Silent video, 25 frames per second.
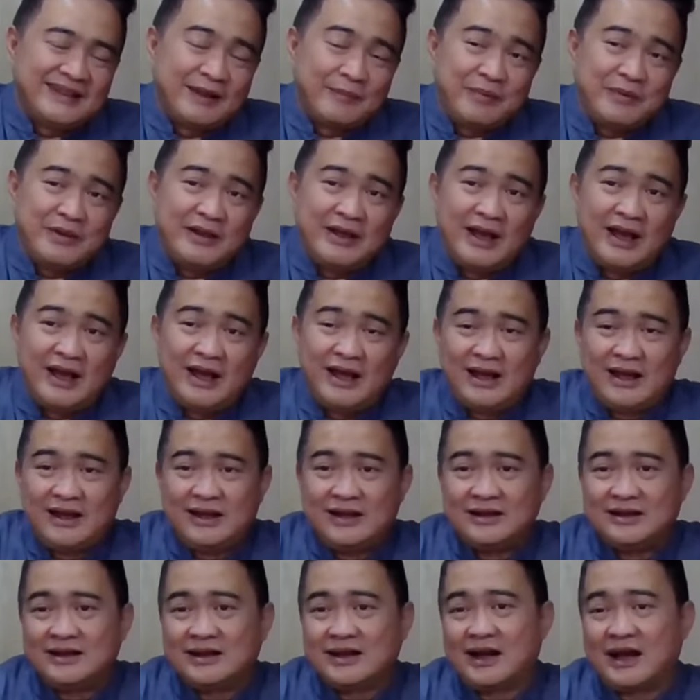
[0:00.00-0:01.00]
Tapi ya
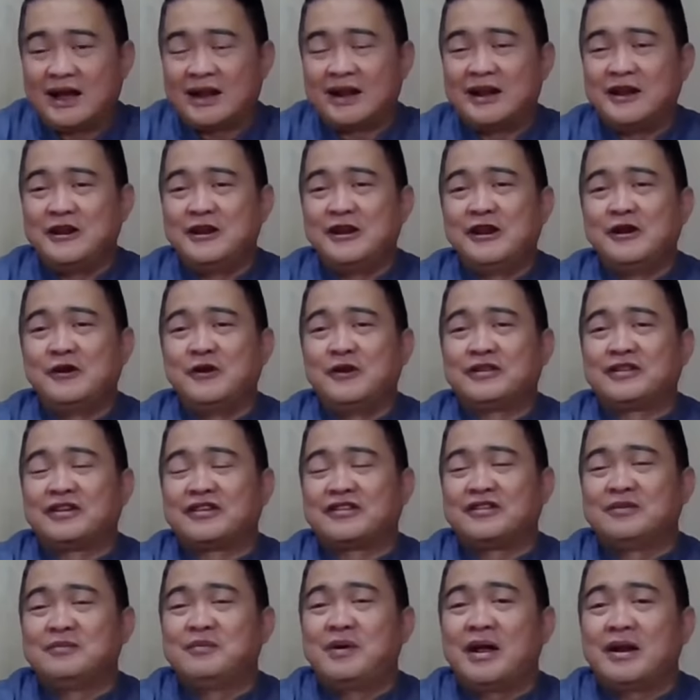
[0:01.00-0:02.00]
karena ini udah
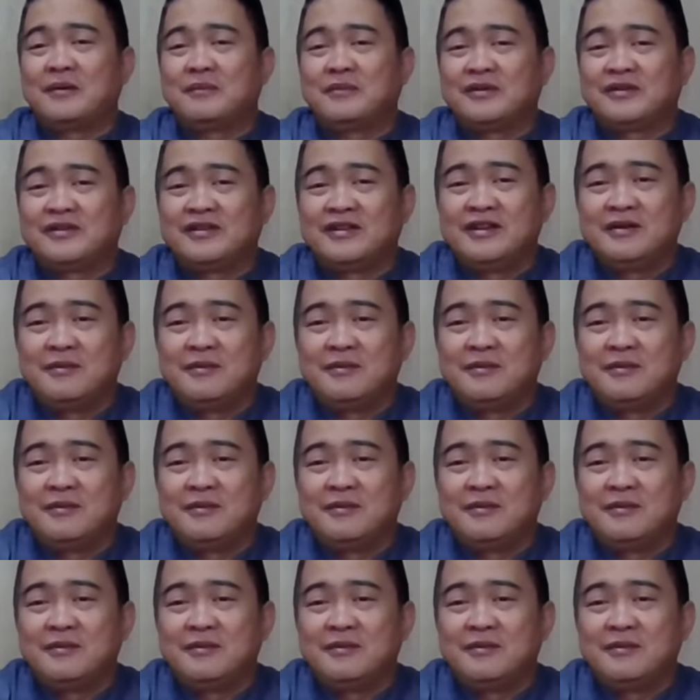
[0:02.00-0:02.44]
tersebar mesti